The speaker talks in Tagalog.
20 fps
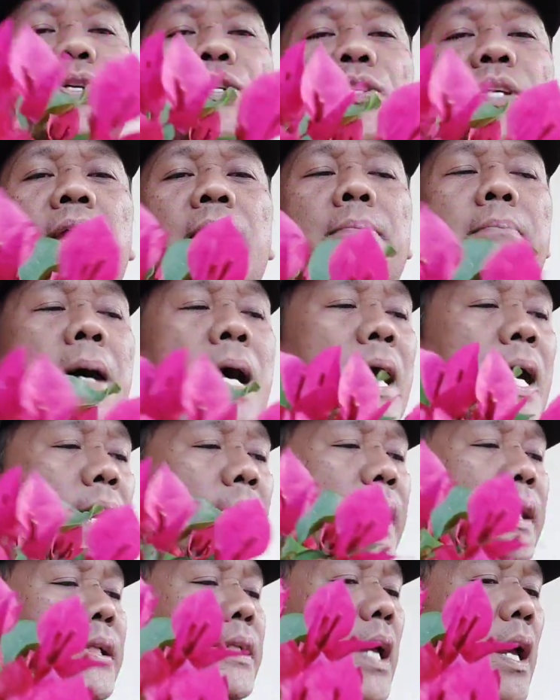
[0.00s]
Say
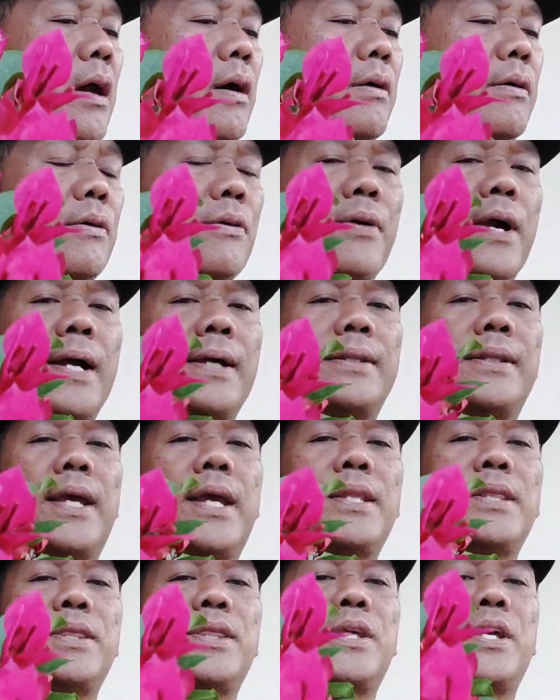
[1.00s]
mine,
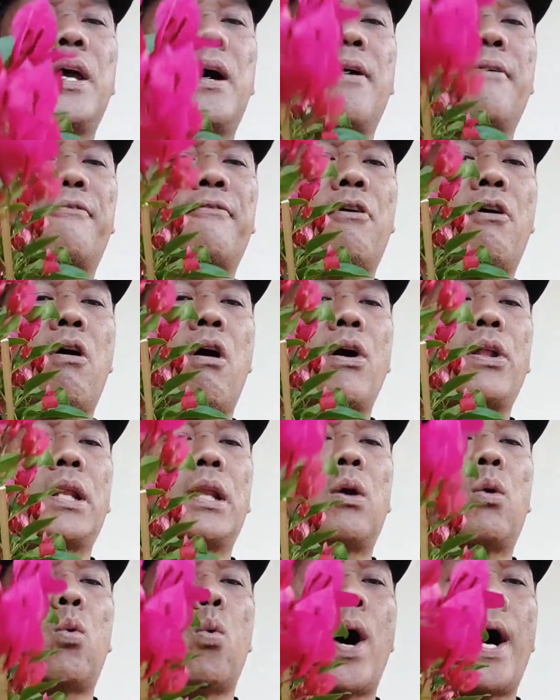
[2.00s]
Red India for
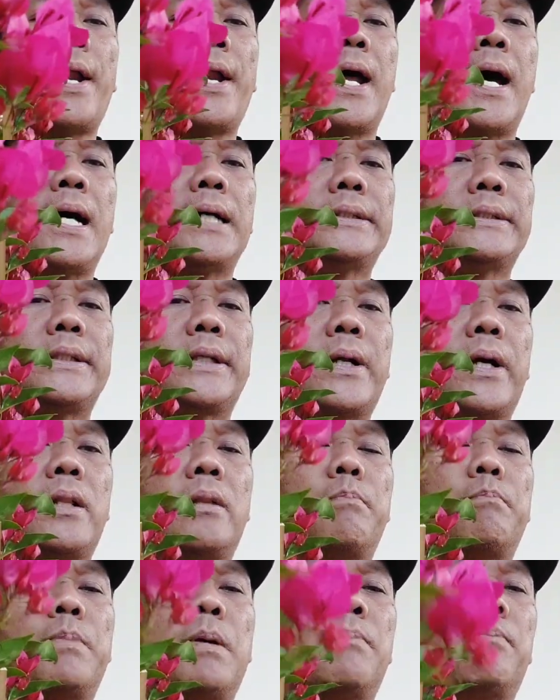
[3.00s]
only
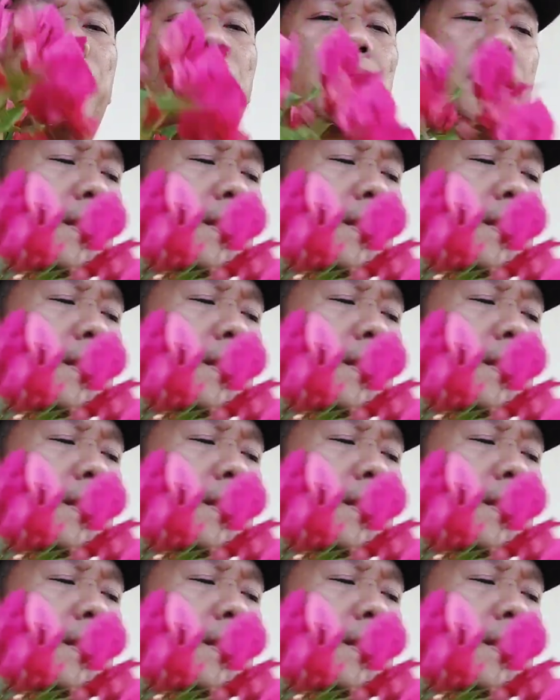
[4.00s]
150